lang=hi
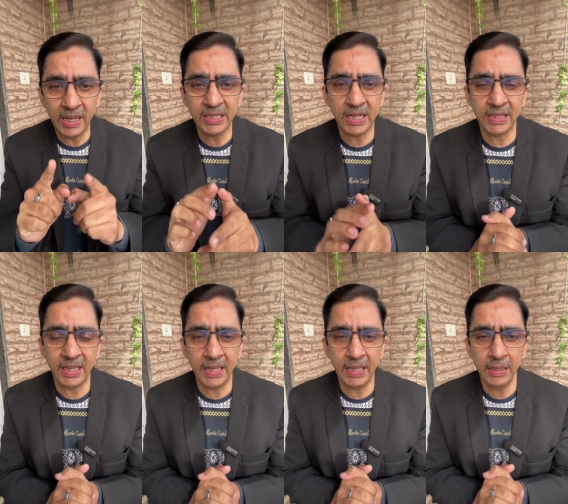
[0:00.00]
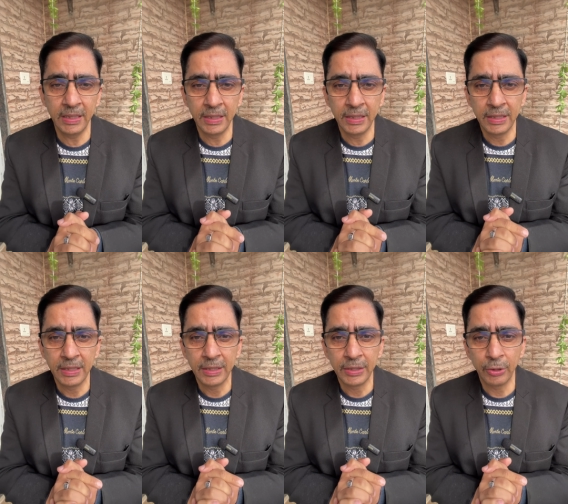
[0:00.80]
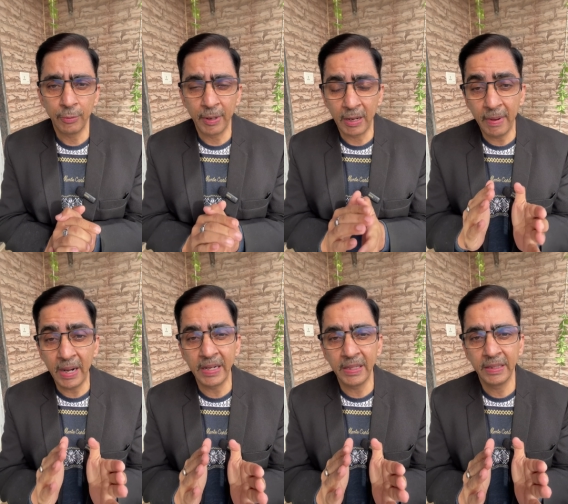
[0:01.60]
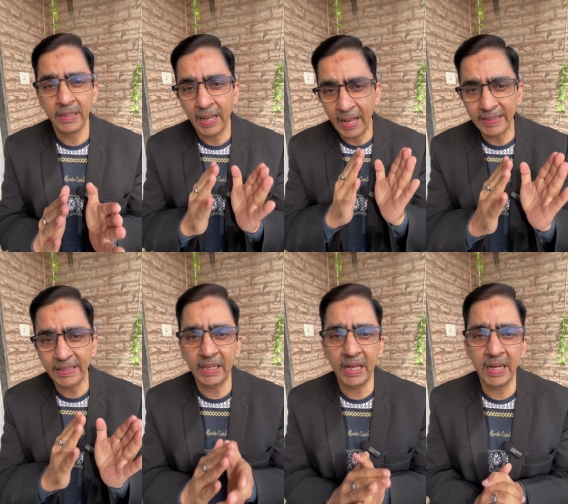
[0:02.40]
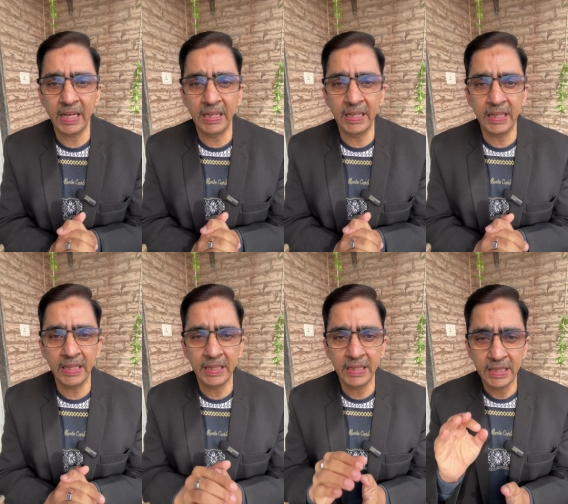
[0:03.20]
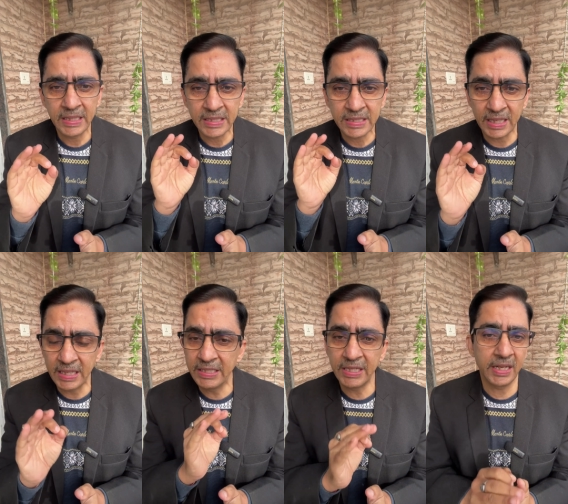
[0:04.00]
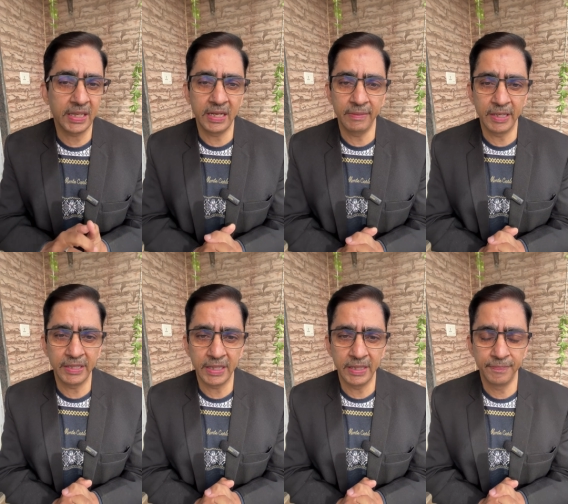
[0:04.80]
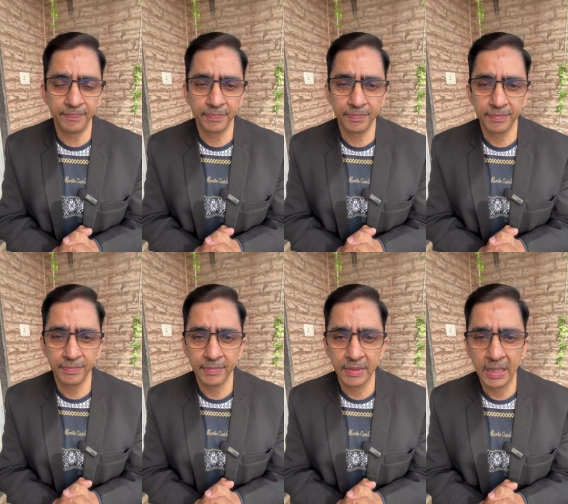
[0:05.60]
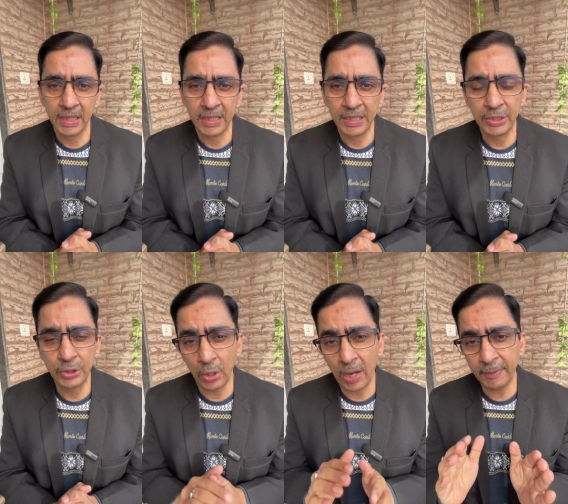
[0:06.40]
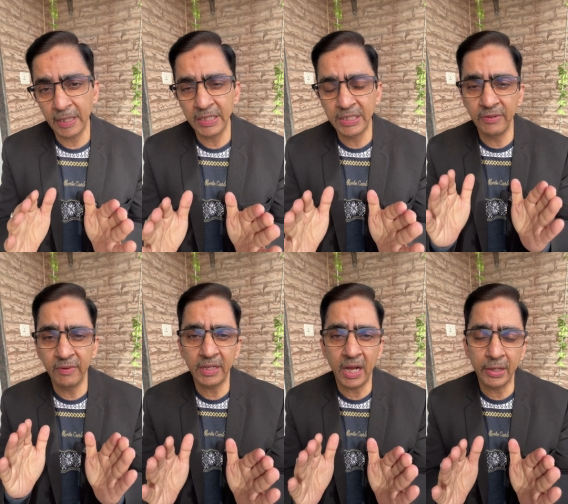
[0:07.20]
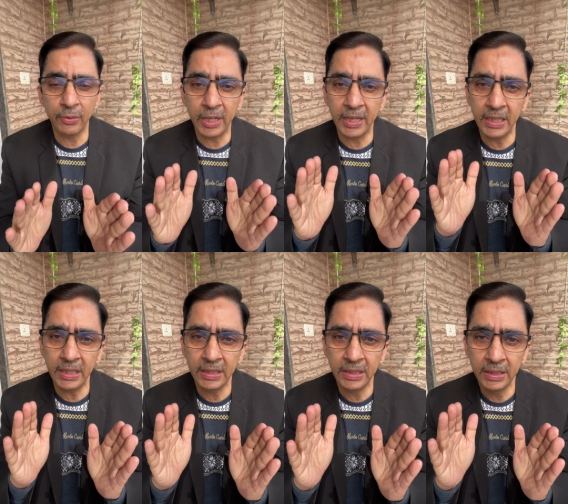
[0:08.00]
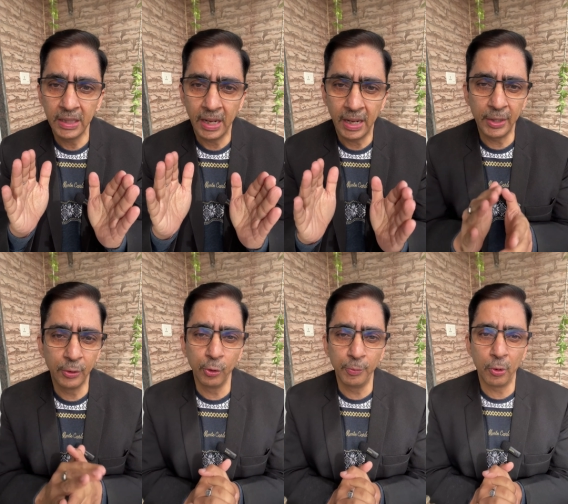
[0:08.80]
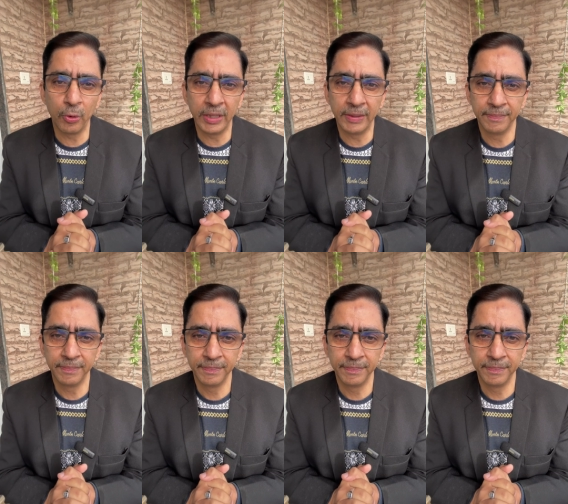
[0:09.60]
बदलना चाहते हैं तो ब्रह्मांड ऐसा करने के लिए सही जानकारी भेजेगा जो आपके जीवन कार्यों के अनुरूप होगी